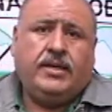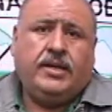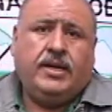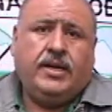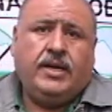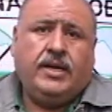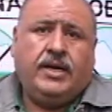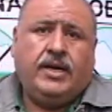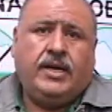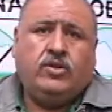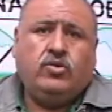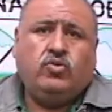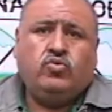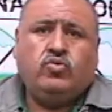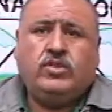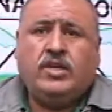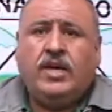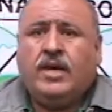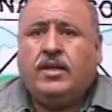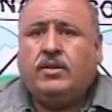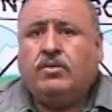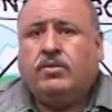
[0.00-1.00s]
ya
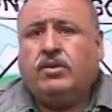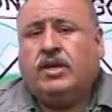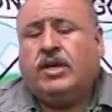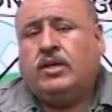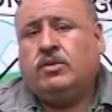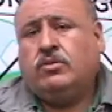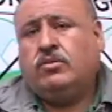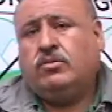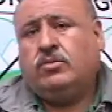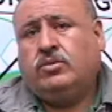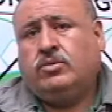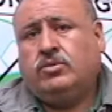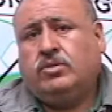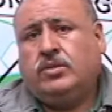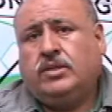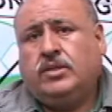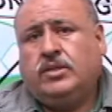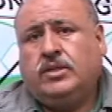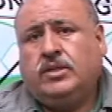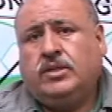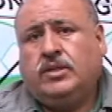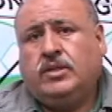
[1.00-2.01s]
anunciado en algunos
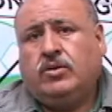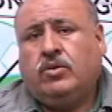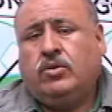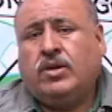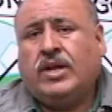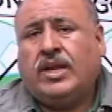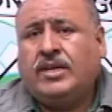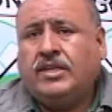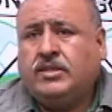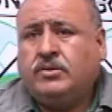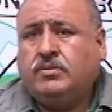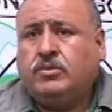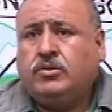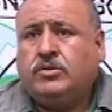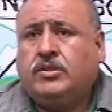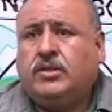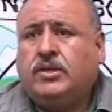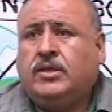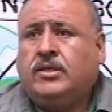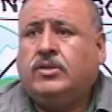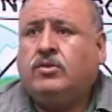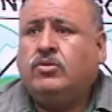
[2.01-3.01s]
eh,
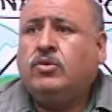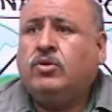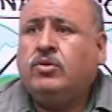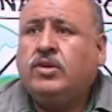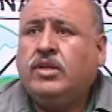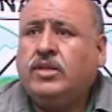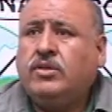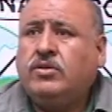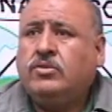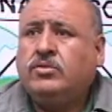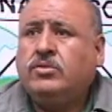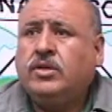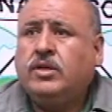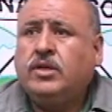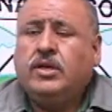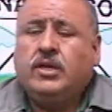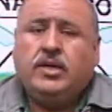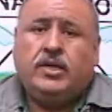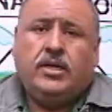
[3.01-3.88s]
organismos de, unos niños